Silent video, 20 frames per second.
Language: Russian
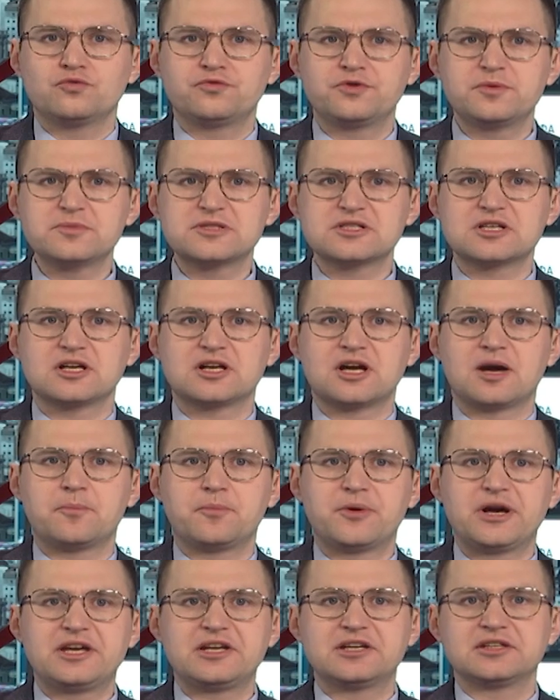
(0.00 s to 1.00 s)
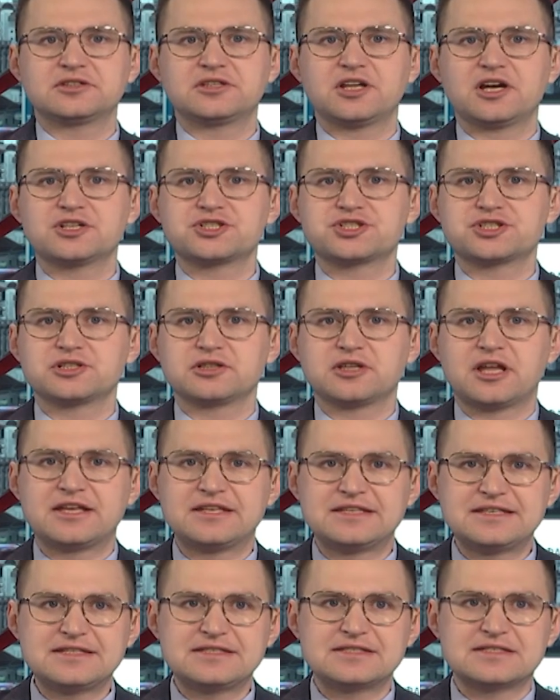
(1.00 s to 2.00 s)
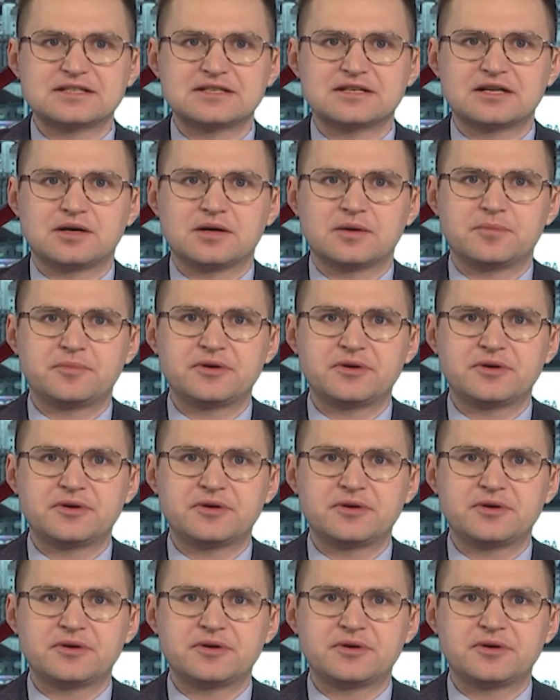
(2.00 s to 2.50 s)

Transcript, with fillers: Уфимская компания «Даджи Логистика»